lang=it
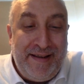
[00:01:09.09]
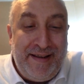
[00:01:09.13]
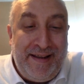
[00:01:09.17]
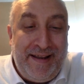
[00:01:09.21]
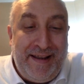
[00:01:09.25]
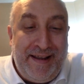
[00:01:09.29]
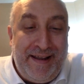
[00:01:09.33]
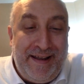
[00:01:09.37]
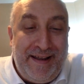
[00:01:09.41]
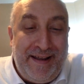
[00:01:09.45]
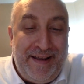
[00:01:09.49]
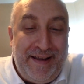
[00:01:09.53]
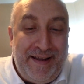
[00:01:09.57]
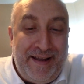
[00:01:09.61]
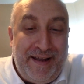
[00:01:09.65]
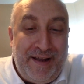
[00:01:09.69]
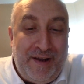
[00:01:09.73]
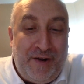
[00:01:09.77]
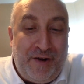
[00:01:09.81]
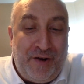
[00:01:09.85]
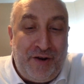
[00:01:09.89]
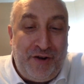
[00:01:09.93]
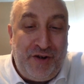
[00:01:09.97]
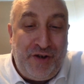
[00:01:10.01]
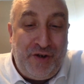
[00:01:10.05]
Eh,
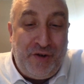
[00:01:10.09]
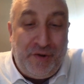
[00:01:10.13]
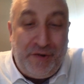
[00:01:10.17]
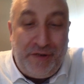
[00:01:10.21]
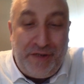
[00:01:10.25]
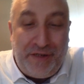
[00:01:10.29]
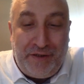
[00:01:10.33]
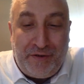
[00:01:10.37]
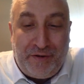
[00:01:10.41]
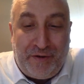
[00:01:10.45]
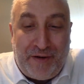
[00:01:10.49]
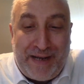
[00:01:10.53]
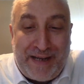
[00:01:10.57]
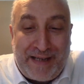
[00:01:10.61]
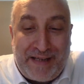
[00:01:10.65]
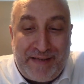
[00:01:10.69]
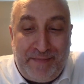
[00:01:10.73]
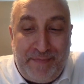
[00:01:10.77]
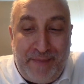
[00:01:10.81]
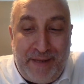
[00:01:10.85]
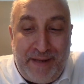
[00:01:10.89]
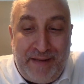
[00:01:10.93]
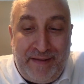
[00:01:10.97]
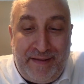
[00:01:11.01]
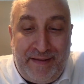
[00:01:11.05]
oggi Lotito ha
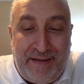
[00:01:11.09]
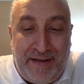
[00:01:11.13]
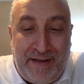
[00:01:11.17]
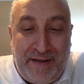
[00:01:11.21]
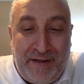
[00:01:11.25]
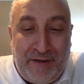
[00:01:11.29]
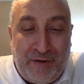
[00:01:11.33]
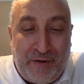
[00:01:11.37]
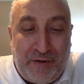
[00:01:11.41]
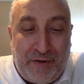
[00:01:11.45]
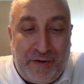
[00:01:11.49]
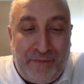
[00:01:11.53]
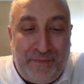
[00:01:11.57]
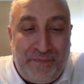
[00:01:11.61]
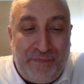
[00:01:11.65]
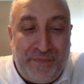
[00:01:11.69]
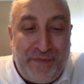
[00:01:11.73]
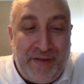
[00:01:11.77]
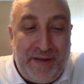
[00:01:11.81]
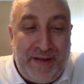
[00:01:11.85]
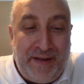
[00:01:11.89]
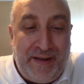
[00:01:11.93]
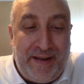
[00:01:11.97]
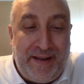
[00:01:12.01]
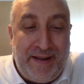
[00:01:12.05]
smentito
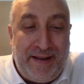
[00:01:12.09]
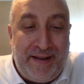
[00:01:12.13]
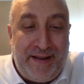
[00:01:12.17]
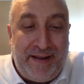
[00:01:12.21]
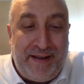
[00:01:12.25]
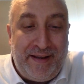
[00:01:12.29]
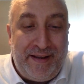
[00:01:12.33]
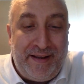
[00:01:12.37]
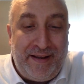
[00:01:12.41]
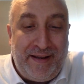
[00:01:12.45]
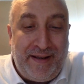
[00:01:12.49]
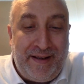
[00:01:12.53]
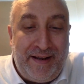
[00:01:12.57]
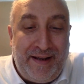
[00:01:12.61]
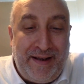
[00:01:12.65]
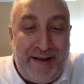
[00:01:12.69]
eh,